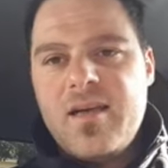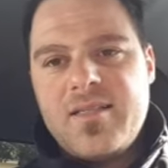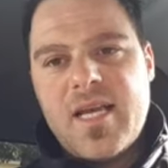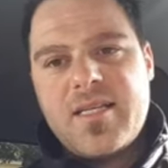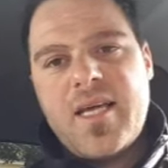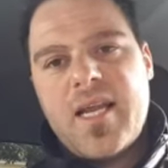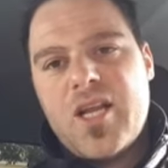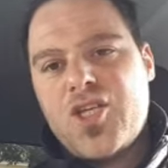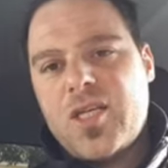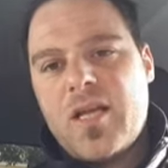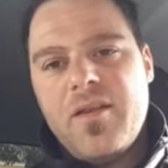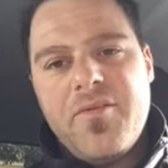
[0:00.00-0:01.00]
Stasera
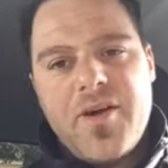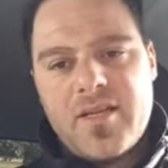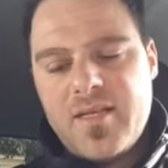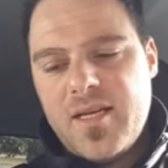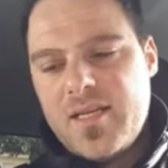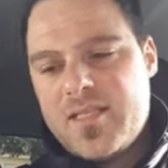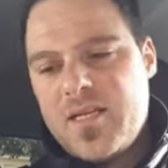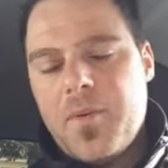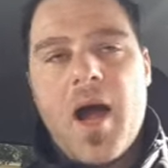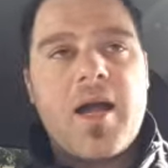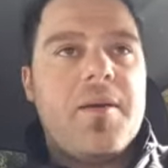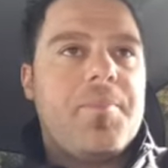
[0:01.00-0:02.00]
c'è da divertirsi
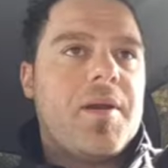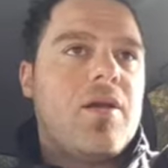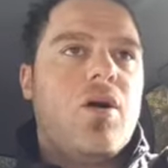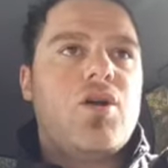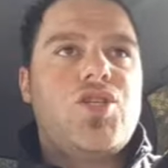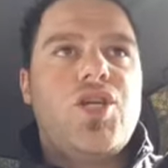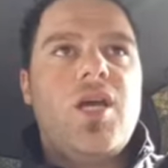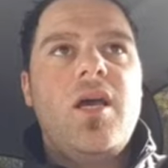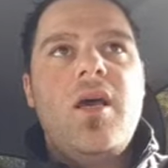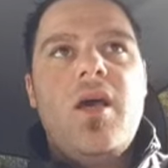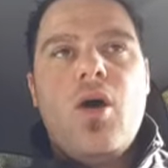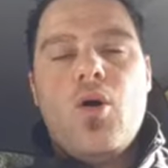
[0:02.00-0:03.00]
anche perché oggi
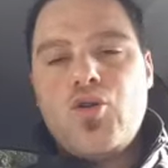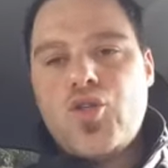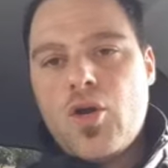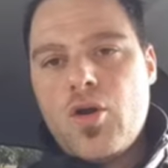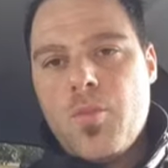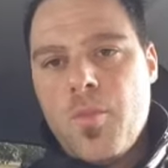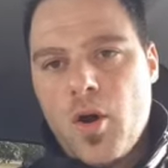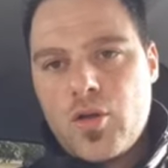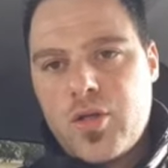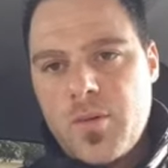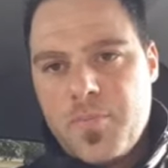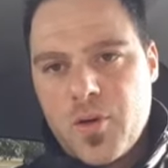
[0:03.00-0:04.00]
è un giorno
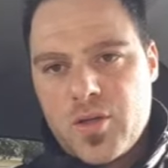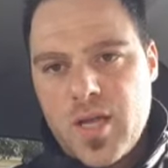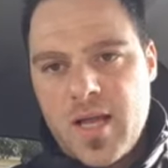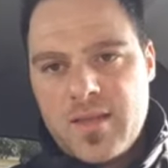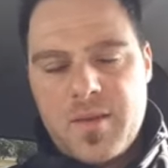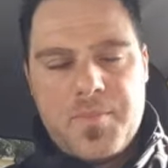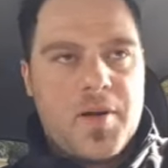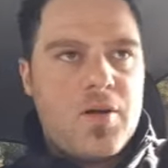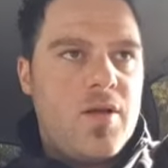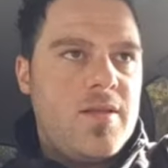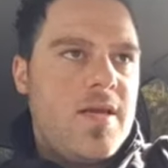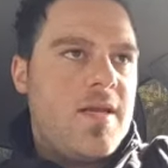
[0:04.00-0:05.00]
molto importante per
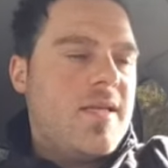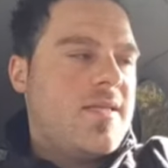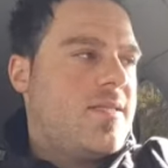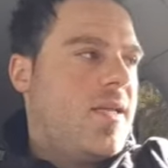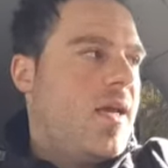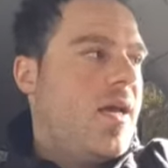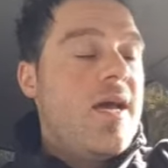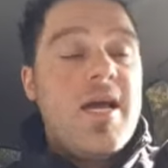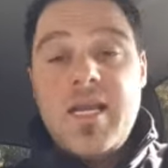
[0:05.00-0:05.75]
noi interisti